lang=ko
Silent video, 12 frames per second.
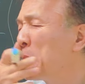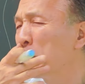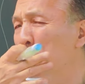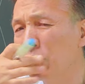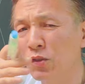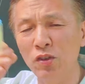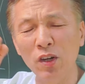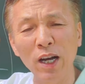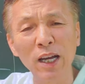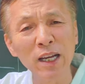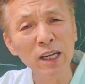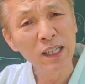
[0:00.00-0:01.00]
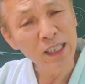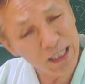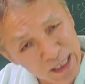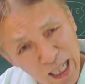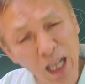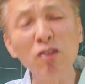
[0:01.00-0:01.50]
하는 순서가
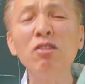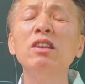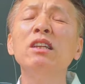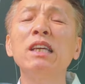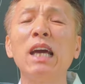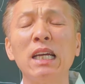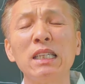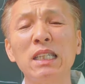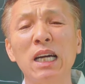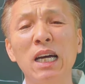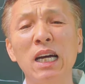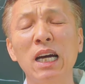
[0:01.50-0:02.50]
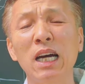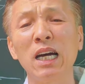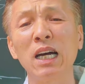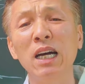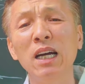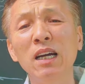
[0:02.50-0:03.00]
따로 있는 게
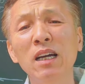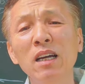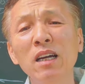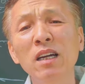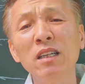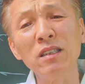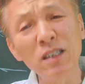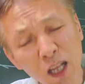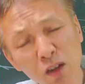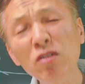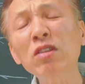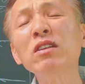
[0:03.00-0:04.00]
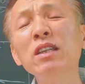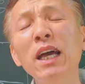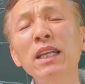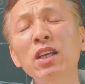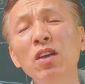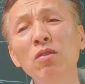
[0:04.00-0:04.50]
아니다. 따로 있는 게
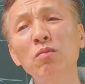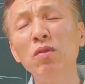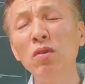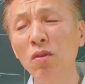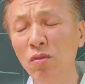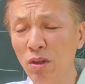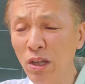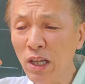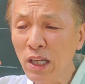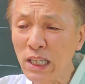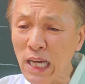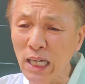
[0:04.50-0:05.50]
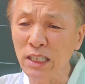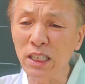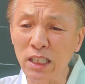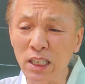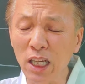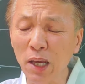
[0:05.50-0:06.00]
아니에요. 물론
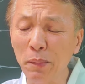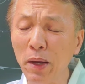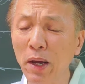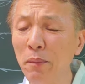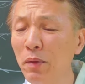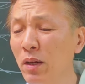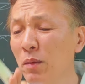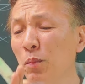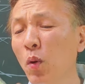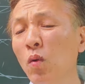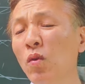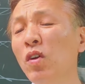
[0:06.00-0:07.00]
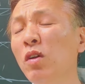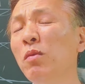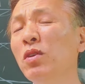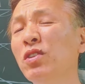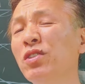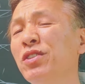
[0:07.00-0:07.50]
양식집에배 가면은 포크를
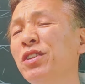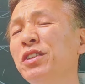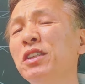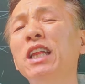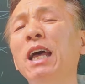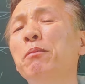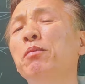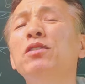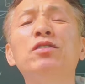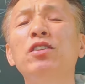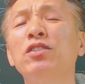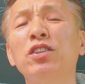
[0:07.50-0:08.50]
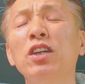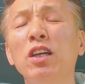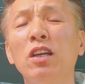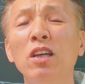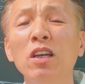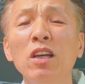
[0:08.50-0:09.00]
먼저 쓸지 나이프를
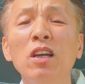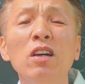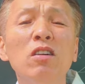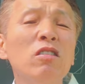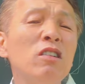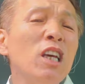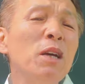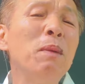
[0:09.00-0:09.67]
쓸지 그렇게